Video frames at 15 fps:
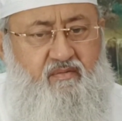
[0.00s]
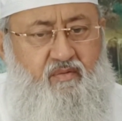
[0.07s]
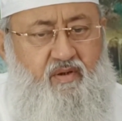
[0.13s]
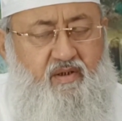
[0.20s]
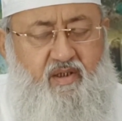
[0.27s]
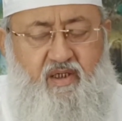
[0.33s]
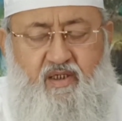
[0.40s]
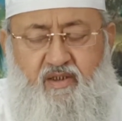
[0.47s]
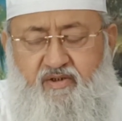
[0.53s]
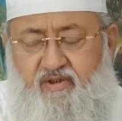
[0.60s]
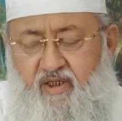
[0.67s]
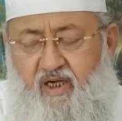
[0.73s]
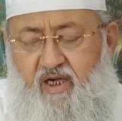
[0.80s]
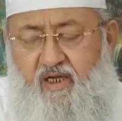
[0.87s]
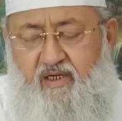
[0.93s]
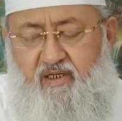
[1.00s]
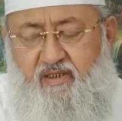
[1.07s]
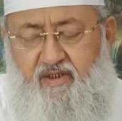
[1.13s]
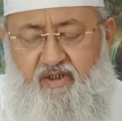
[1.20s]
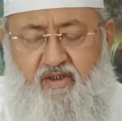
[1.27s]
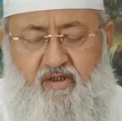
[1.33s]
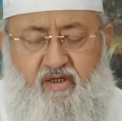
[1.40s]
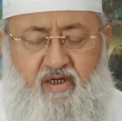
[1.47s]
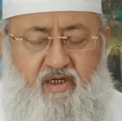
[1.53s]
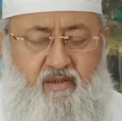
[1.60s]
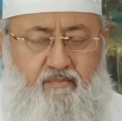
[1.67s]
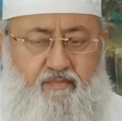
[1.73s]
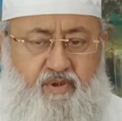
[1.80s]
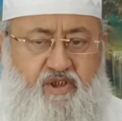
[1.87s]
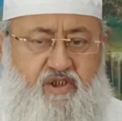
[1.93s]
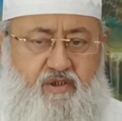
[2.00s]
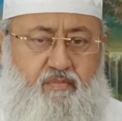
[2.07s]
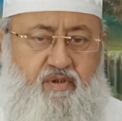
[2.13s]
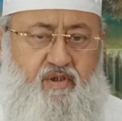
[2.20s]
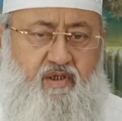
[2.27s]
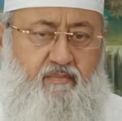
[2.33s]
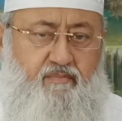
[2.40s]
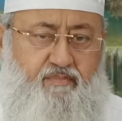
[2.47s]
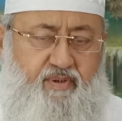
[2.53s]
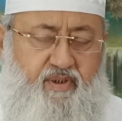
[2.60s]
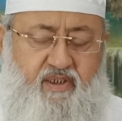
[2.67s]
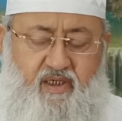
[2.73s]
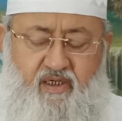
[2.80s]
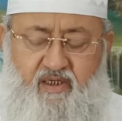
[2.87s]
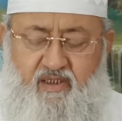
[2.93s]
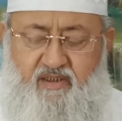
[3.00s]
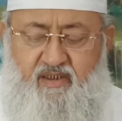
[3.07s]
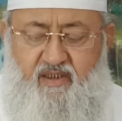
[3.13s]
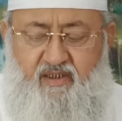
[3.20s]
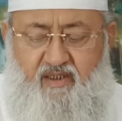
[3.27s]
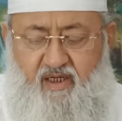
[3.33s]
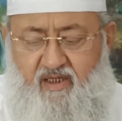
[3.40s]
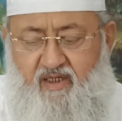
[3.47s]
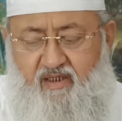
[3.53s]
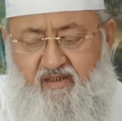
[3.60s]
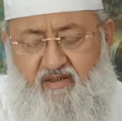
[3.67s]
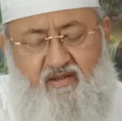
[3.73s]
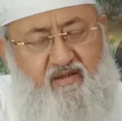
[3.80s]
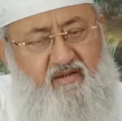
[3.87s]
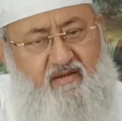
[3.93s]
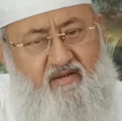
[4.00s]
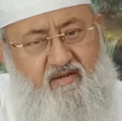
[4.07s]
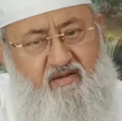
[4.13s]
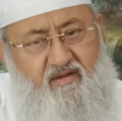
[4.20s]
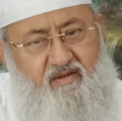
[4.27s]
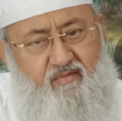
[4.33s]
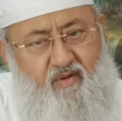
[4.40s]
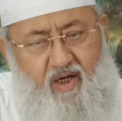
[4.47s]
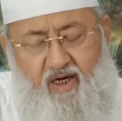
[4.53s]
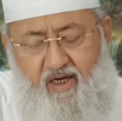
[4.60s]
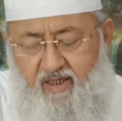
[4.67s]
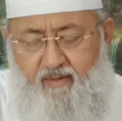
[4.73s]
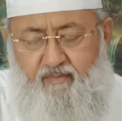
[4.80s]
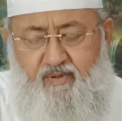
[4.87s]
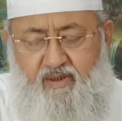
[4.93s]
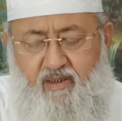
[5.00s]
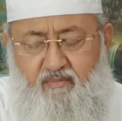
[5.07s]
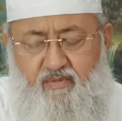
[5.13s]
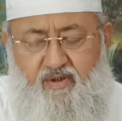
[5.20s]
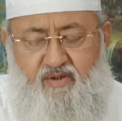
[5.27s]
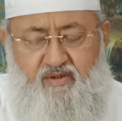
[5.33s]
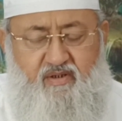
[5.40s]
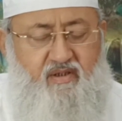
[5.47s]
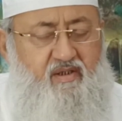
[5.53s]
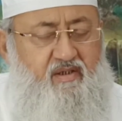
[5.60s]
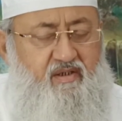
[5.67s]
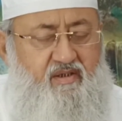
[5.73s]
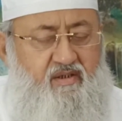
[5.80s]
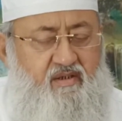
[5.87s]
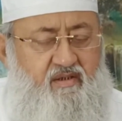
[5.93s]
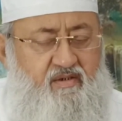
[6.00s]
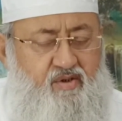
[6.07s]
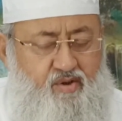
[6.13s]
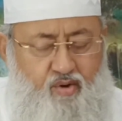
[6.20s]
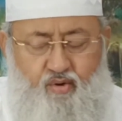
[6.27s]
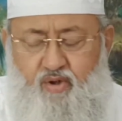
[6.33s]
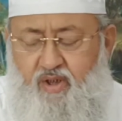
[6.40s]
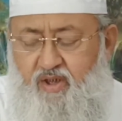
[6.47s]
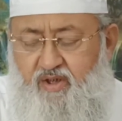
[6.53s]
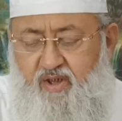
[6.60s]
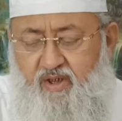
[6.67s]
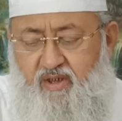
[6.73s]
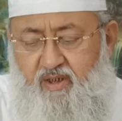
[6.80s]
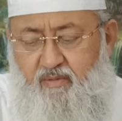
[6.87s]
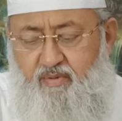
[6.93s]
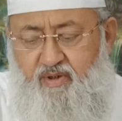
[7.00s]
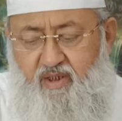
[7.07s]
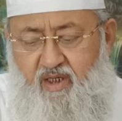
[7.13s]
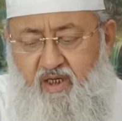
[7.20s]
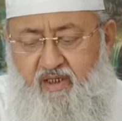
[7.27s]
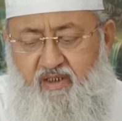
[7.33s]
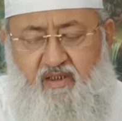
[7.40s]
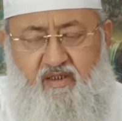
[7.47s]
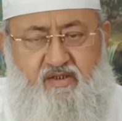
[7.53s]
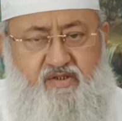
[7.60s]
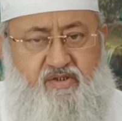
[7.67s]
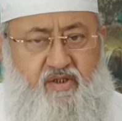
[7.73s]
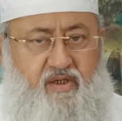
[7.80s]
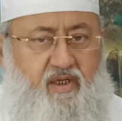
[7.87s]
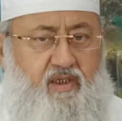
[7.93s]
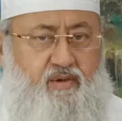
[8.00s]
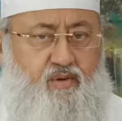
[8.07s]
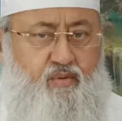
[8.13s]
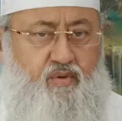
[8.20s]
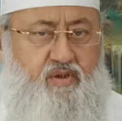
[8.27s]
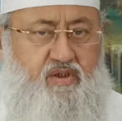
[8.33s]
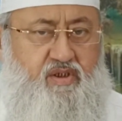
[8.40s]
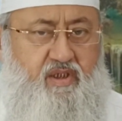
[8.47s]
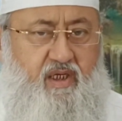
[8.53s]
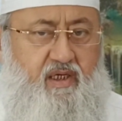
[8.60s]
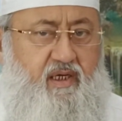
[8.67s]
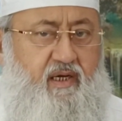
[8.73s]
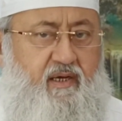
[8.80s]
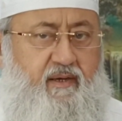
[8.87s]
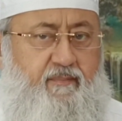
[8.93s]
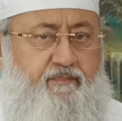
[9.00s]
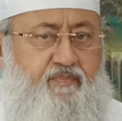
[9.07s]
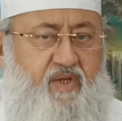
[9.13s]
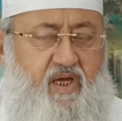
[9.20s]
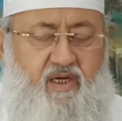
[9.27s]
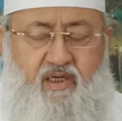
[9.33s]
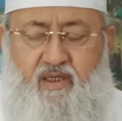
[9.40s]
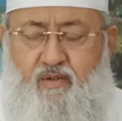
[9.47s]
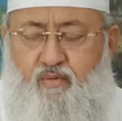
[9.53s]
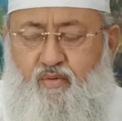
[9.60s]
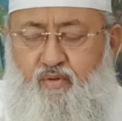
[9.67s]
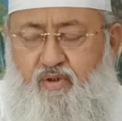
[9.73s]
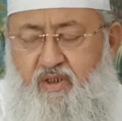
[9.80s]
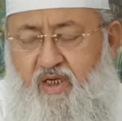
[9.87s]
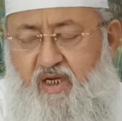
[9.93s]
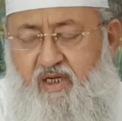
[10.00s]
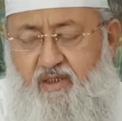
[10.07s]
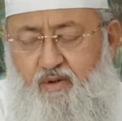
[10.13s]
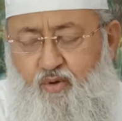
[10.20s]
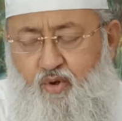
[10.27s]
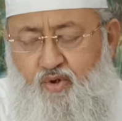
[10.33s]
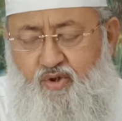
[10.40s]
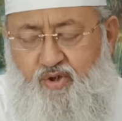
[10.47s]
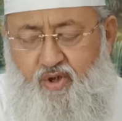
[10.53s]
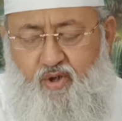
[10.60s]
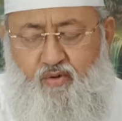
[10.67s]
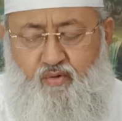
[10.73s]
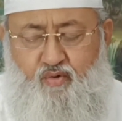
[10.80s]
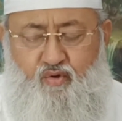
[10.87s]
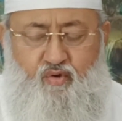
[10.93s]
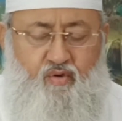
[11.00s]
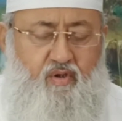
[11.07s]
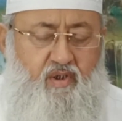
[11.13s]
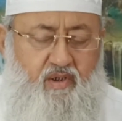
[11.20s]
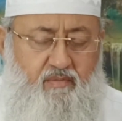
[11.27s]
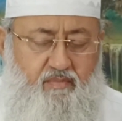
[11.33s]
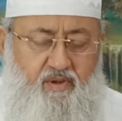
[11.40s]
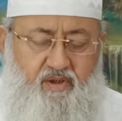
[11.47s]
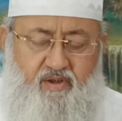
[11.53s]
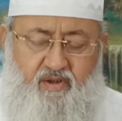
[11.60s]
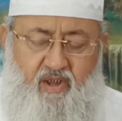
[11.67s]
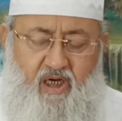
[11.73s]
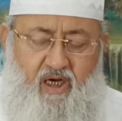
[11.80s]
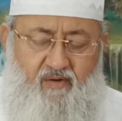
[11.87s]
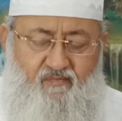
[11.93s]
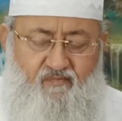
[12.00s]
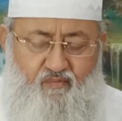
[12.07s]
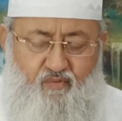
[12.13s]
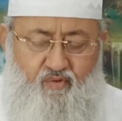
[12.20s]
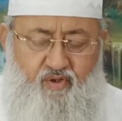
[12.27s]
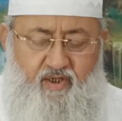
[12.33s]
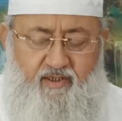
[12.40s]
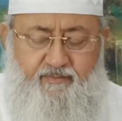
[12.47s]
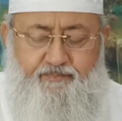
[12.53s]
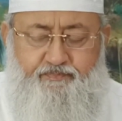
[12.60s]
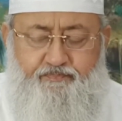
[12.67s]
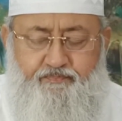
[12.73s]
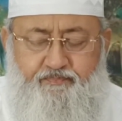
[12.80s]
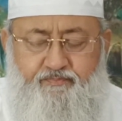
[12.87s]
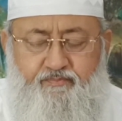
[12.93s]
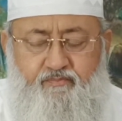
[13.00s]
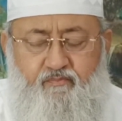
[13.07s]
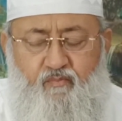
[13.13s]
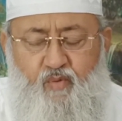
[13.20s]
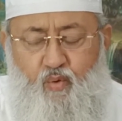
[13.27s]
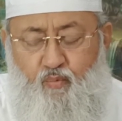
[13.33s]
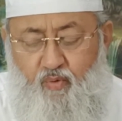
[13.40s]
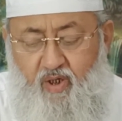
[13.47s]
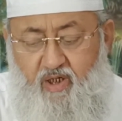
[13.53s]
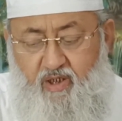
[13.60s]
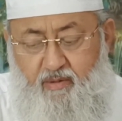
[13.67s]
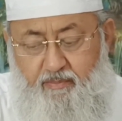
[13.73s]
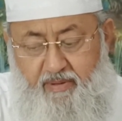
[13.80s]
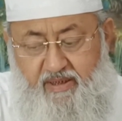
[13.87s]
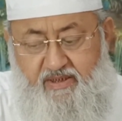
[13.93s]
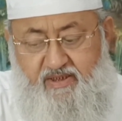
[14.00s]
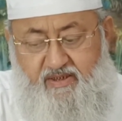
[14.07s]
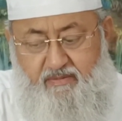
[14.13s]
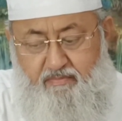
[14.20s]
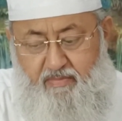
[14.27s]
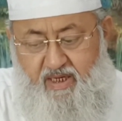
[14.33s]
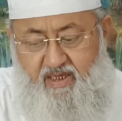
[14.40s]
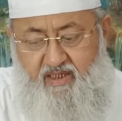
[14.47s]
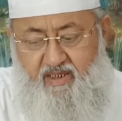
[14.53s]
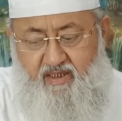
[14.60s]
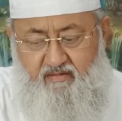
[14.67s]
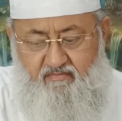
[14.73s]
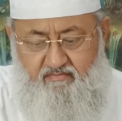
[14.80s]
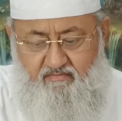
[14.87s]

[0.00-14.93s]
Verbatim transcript: وقال تعالى اقرأ باسم ربك الذي خلق وعلمنا من سنة النبي عليه الصلاة والسلام أنه كان يسر بالتعوذ والبسملة